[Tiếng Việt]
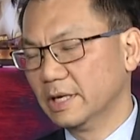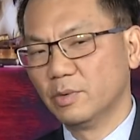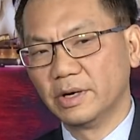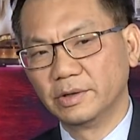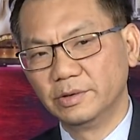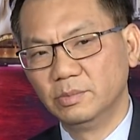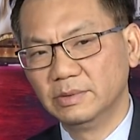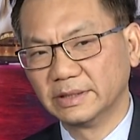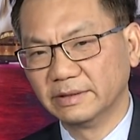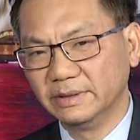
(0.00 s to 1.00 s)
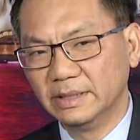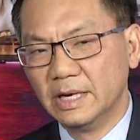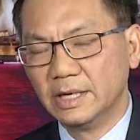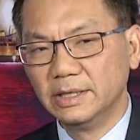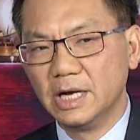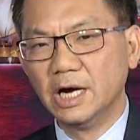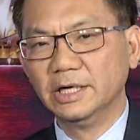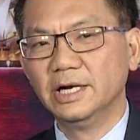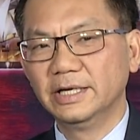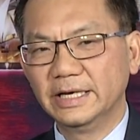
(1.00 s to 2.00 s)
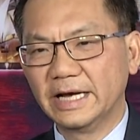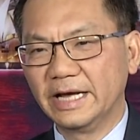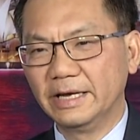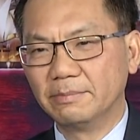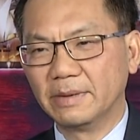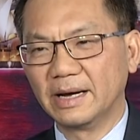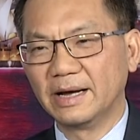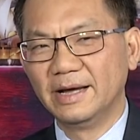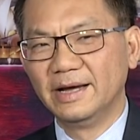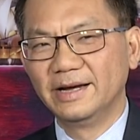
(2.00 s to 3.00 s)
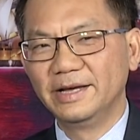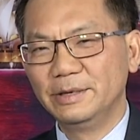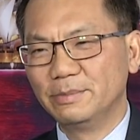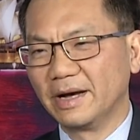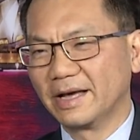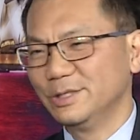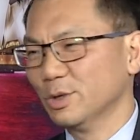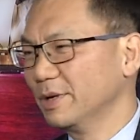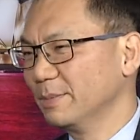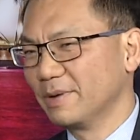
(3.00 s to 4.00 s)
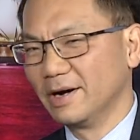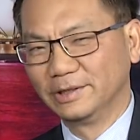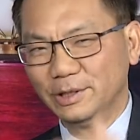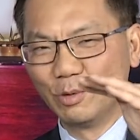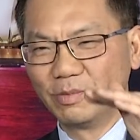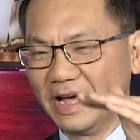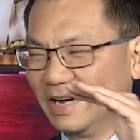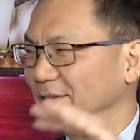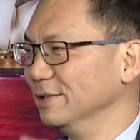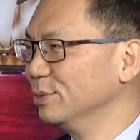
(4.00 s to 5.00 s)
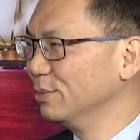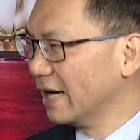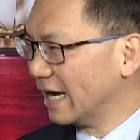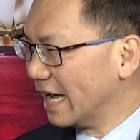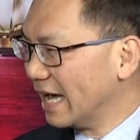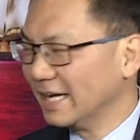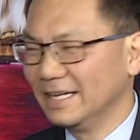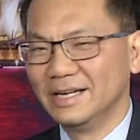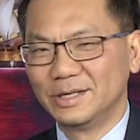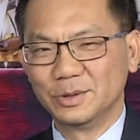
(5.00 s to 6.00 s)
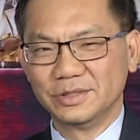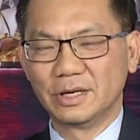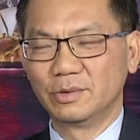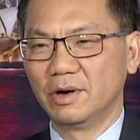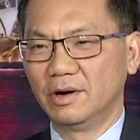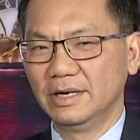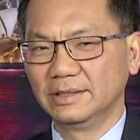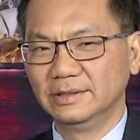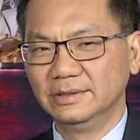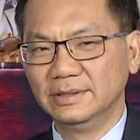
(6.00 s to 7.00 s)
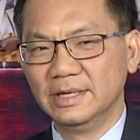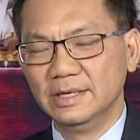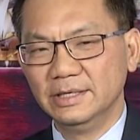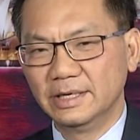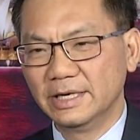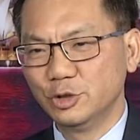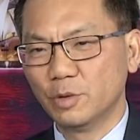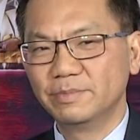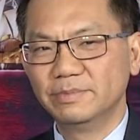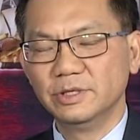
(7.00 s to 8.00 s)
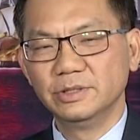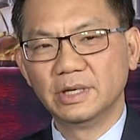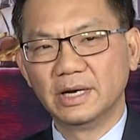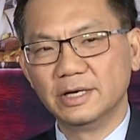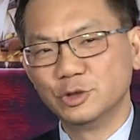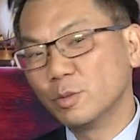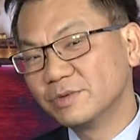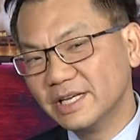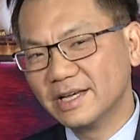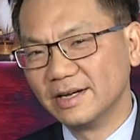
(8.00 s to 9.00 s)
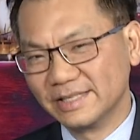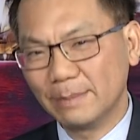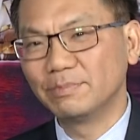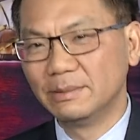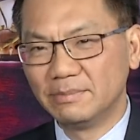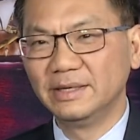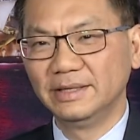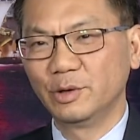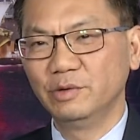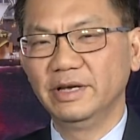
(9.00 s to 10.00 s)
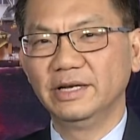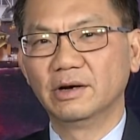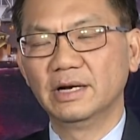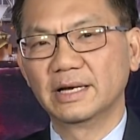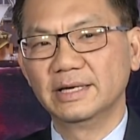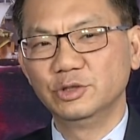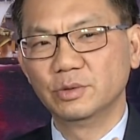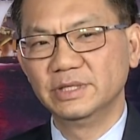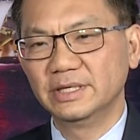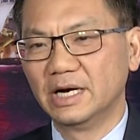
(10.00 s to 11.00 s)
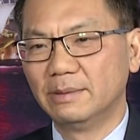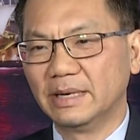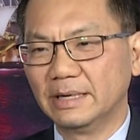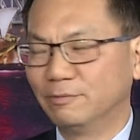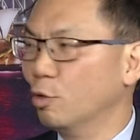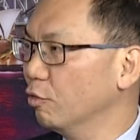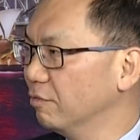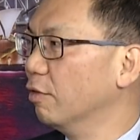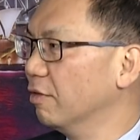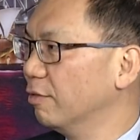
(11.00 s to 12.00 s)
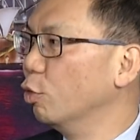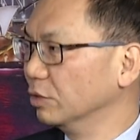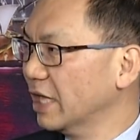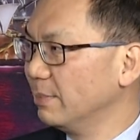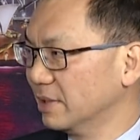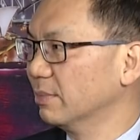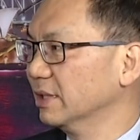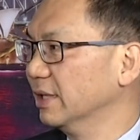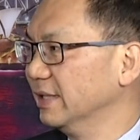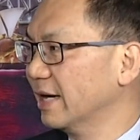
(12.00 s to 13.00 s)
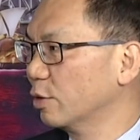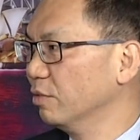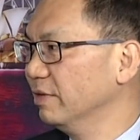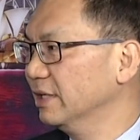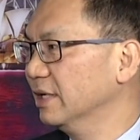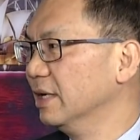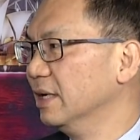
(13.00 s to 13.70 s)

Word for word: như Kim Hoàng nói đúng là tại vì gần đến cái ngày mà khi mà cái job keeper từ một ngàn rưỡi xuống ngàn hai rồi sau đó là từ những cái job uh, job seeker supplement này quý vị đó là cái job seeker mà phụ phụ, phụ thêm trong cái thời gian covid đó, có